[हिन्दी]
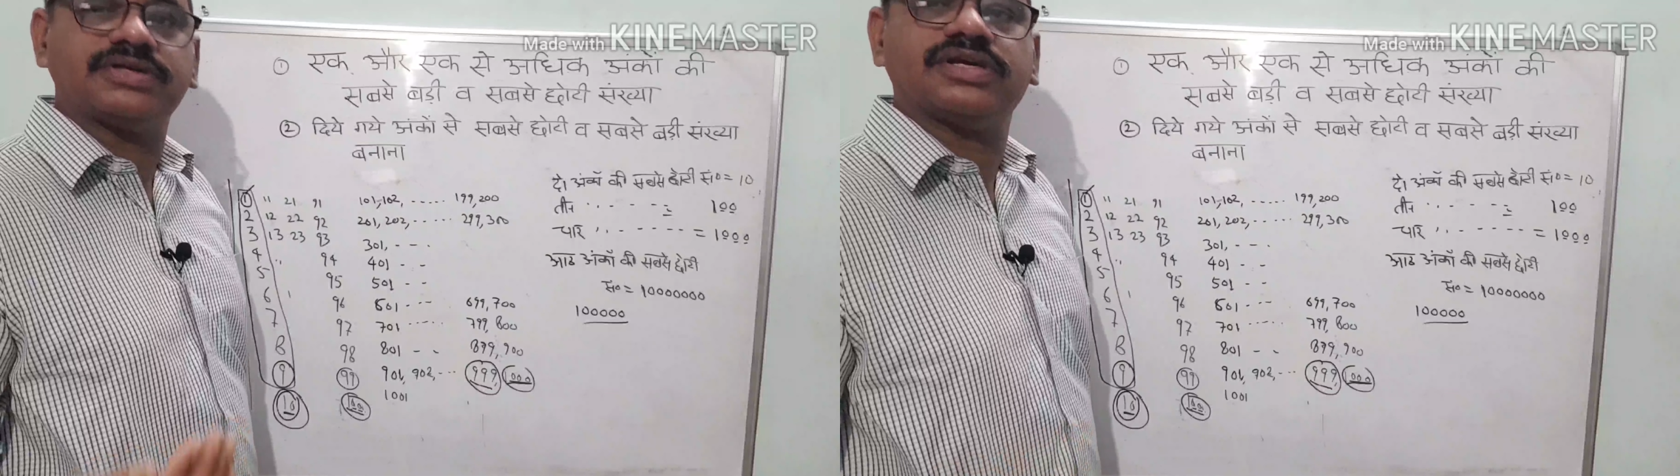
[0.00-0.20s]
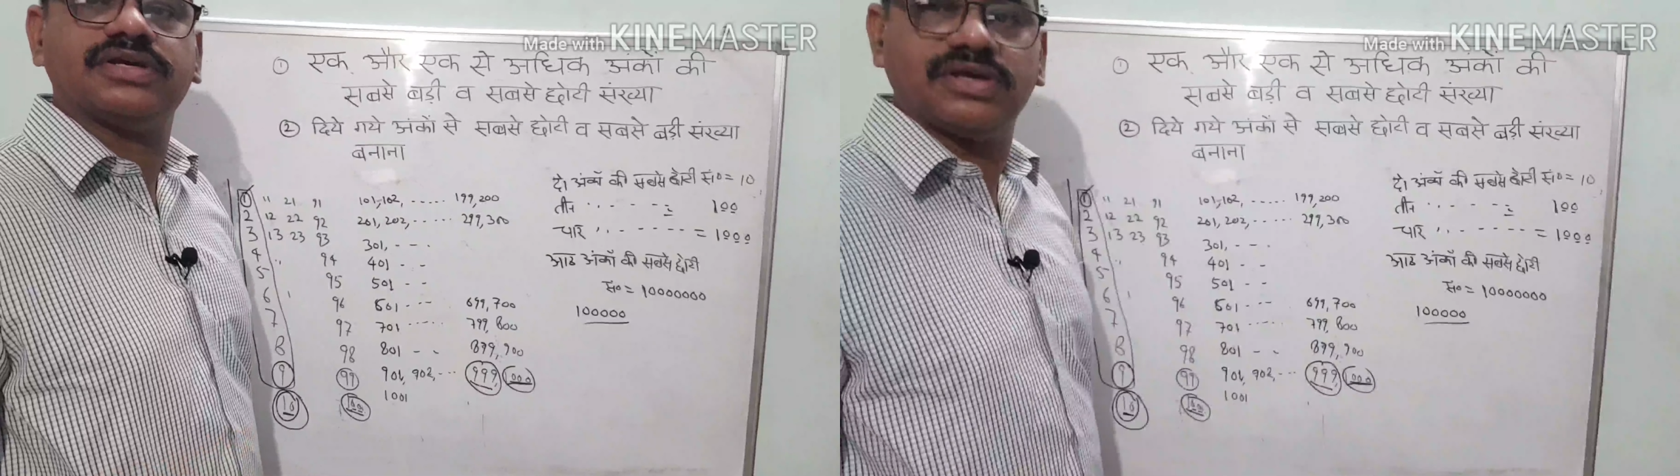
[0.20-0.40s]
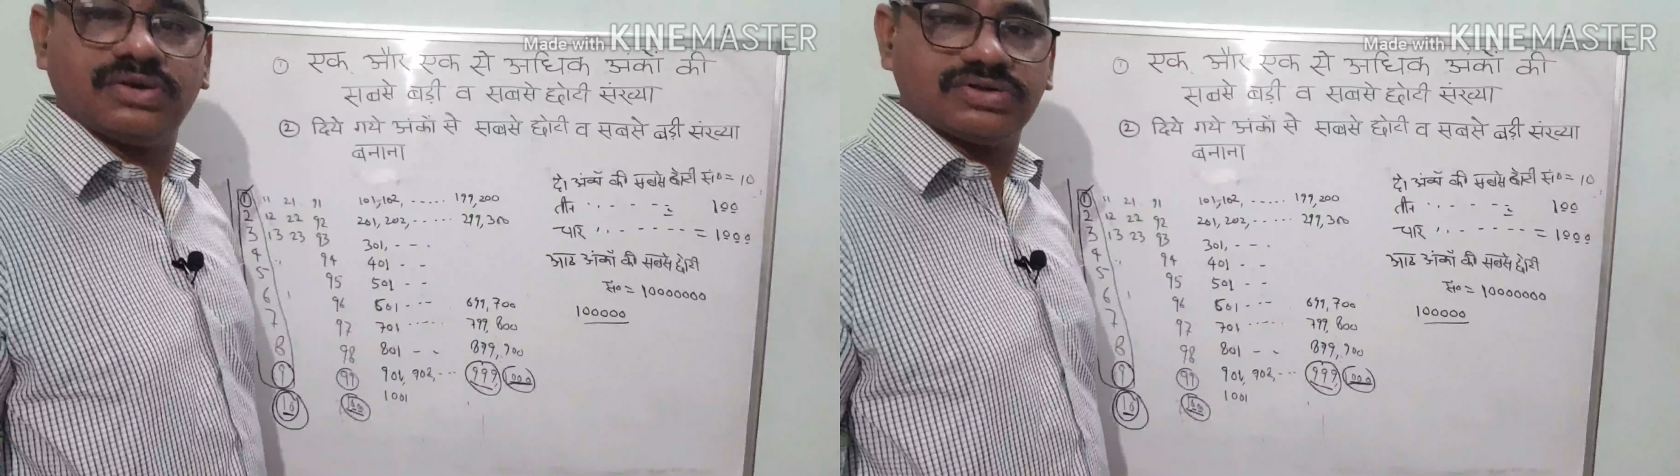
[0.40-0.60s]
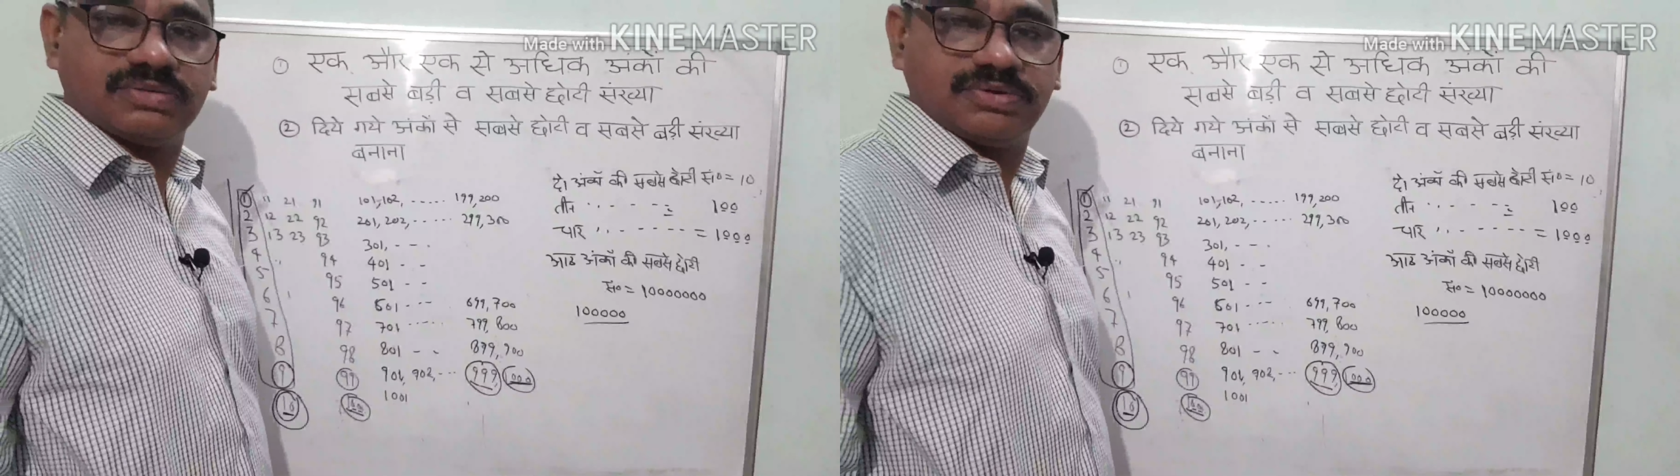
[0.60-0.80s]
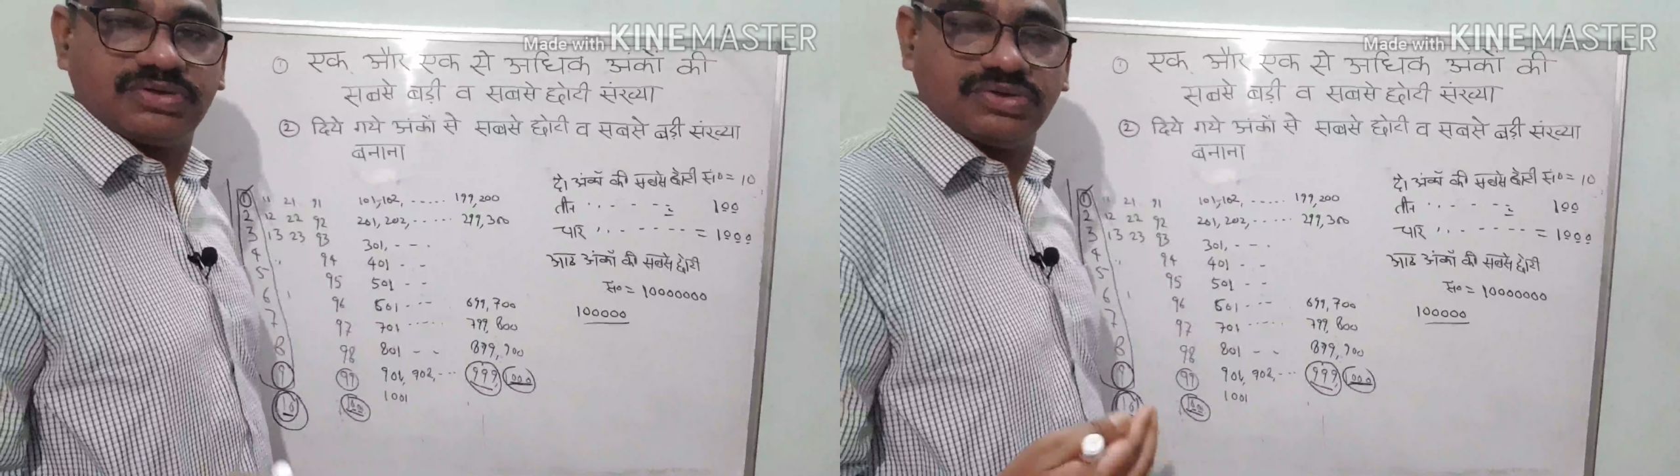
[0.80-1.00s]
संख्या और
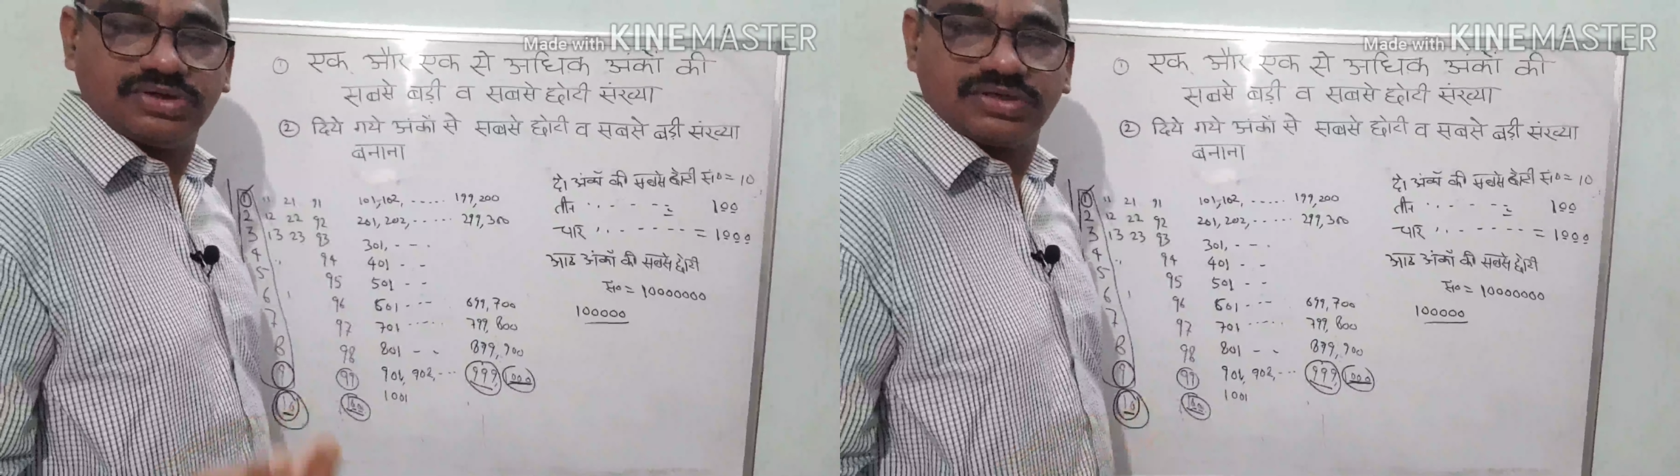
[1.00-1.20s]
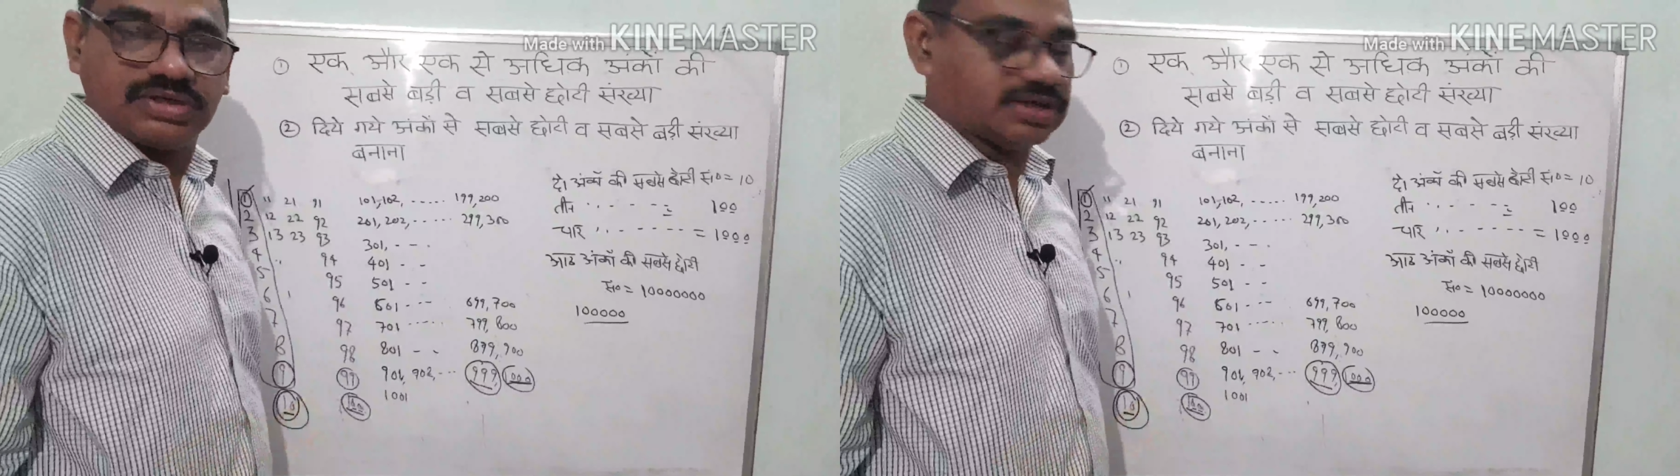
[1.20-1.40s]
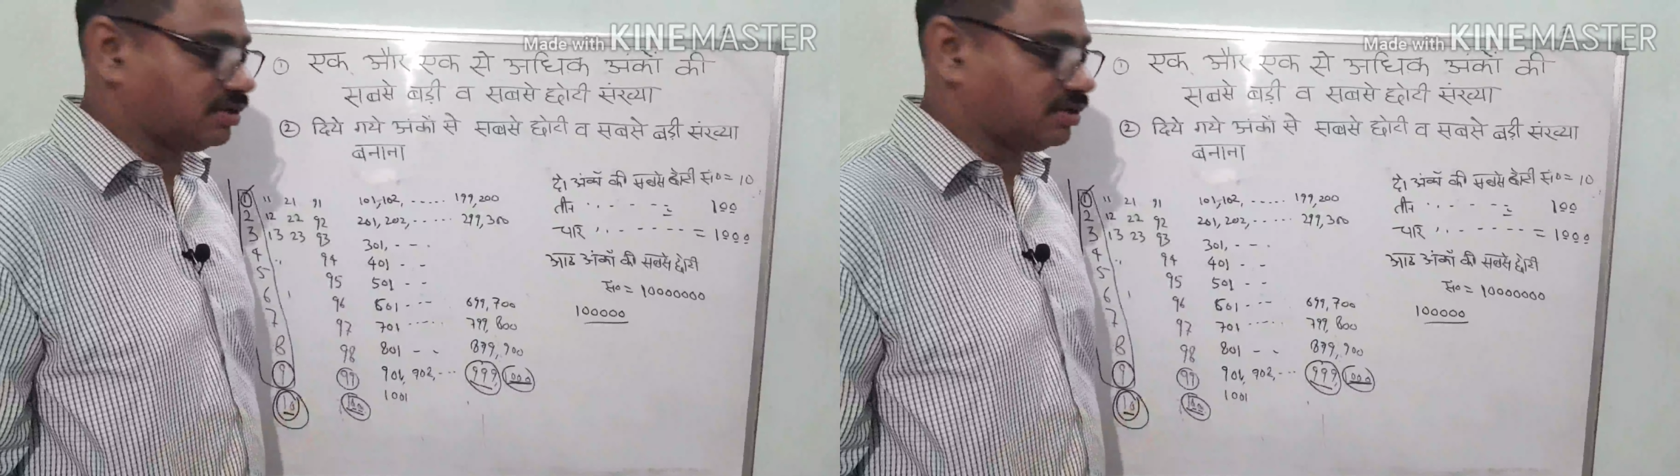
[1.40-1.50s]
सबसे छोटी संख्या